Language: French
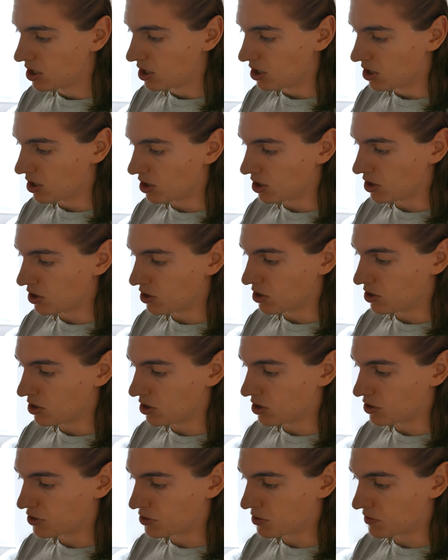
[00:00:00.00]

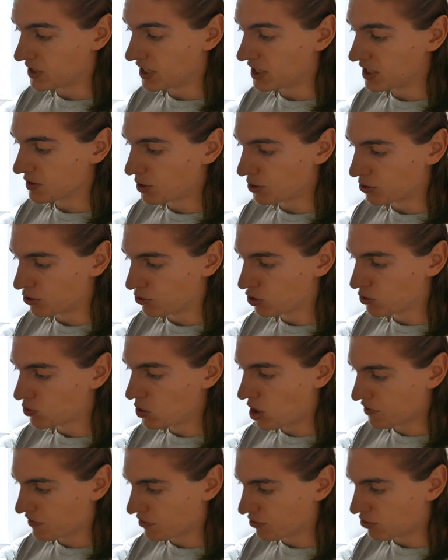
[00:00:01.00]
Euh, son vieillissement de 12
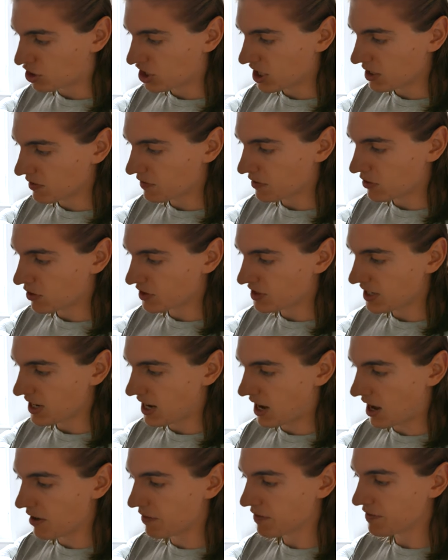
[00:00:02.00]
mois en fût de chêne français
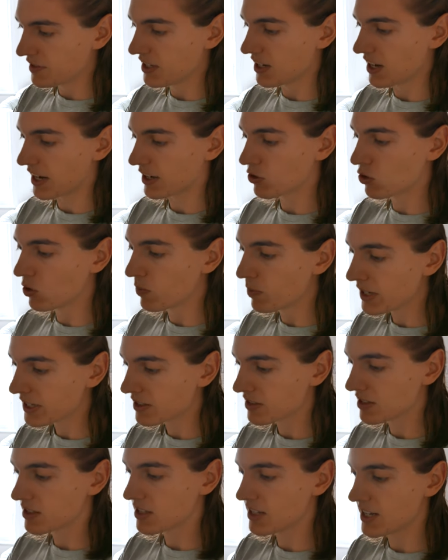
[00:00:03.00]
affine la
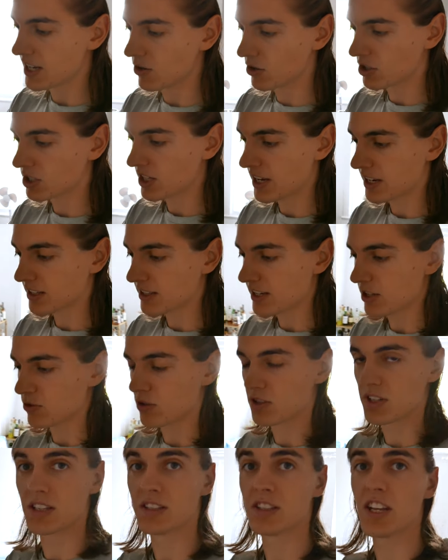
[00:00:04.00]
complexité et le caractère de
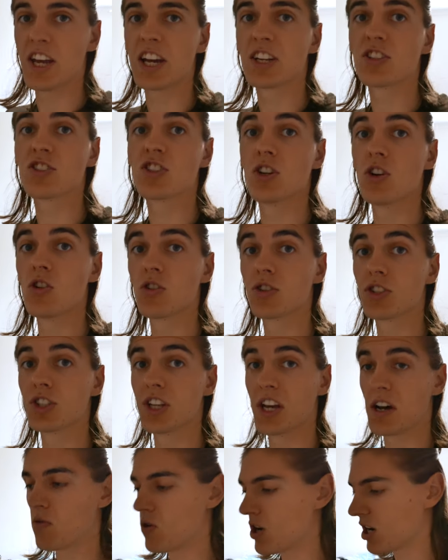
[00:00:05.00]
cet excellent
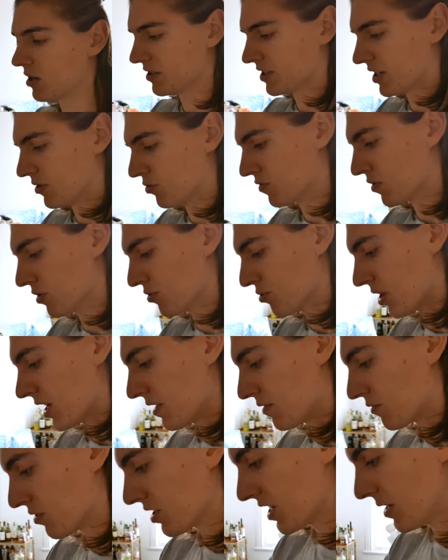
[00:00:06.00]
terroir. Ça nous vend du
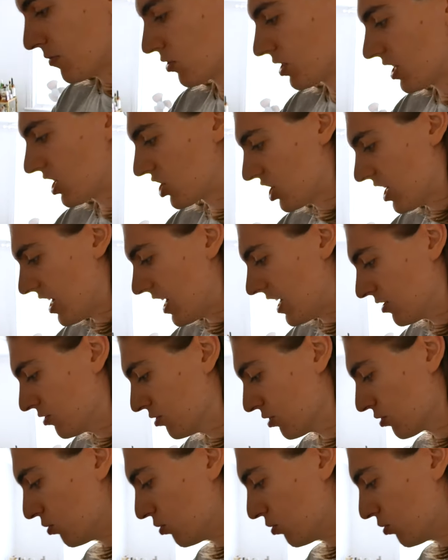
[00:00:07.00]
rêve, tout ça, mon gars, j'ai hâte de